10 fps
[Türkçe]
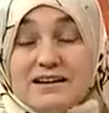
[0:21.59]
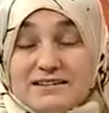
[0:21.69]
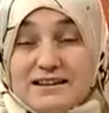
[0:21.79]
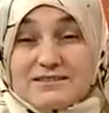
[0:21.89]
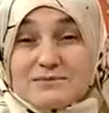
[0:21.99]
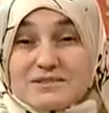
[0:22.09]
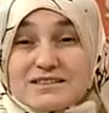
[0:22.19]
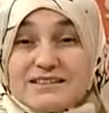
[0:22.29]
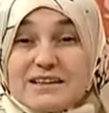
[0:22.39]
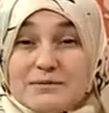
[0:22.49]

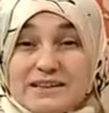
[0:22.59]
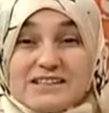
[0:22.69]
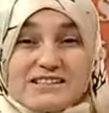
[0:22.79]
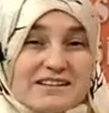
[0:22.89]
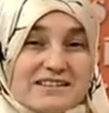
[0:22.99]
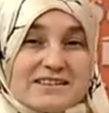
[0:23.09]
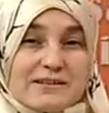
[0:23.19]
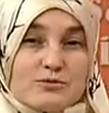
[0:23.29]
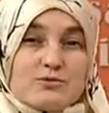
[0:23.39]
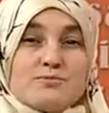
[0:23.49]
hayatımızda ne gibi
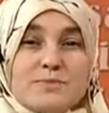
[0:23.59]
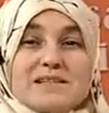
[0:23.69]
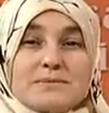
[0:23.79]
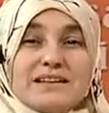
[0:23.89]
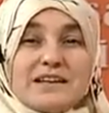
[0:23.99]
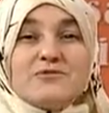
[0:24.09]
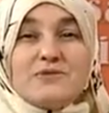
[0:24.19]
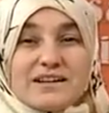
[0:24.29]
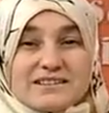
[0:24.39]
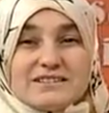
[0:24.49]
değişiklikler olur? Besmelenin
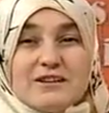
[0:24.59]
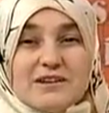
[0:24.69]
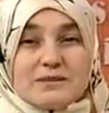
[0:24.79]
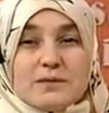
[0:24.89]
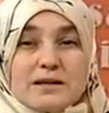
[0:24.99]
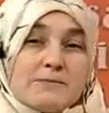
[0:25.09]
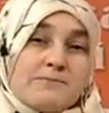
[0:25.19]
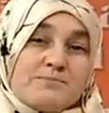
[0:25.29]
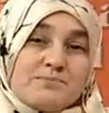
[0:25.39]
farkına varmak